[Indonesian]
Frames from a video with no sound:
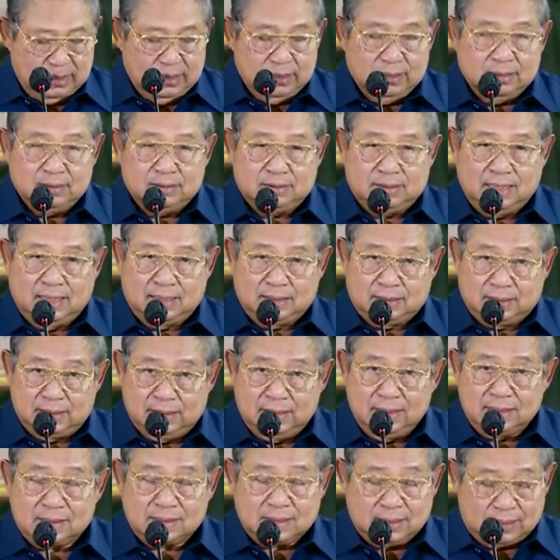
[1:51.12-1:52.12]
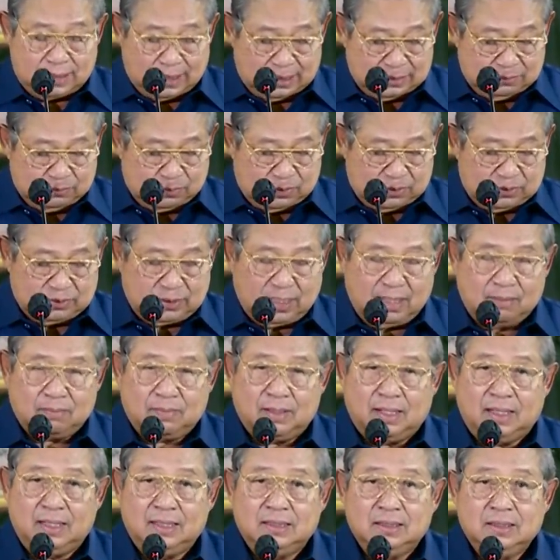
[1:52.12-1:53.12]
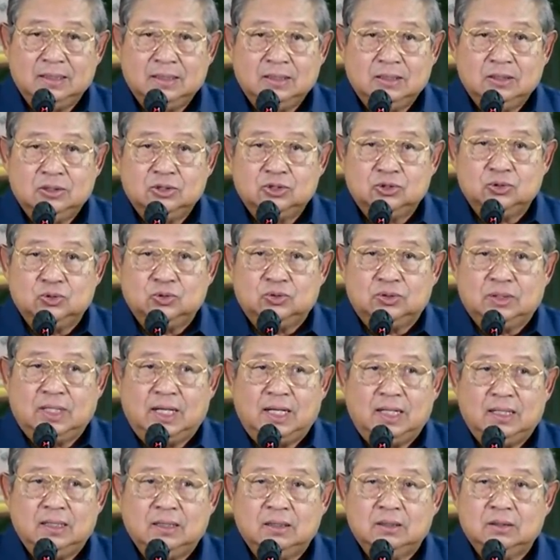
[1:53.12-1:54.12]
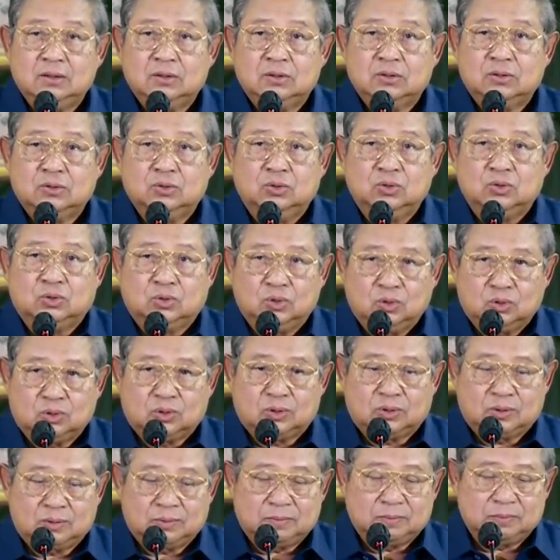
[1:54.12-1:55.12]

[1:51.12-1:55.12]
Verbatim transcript: Jadi syarat pertama sudah gugur